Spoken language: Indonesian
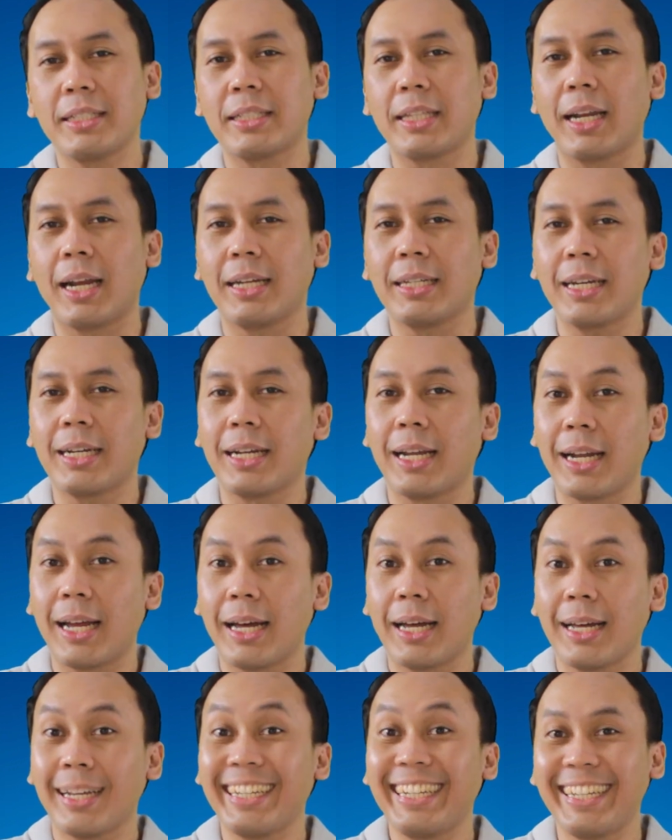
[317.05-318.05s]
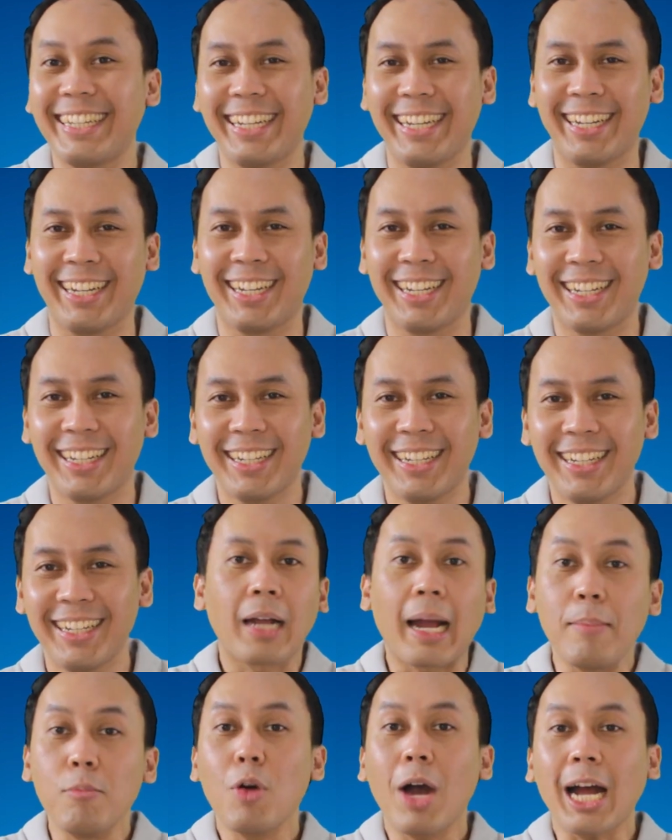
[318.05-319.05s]
istilahnya adalah digging.
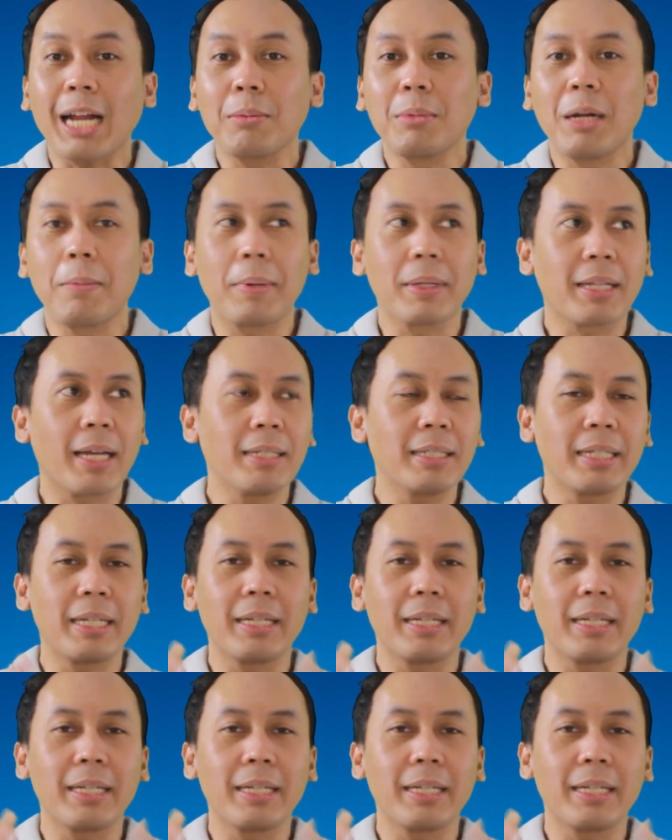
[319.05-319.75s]
Kamu akan mendapatkan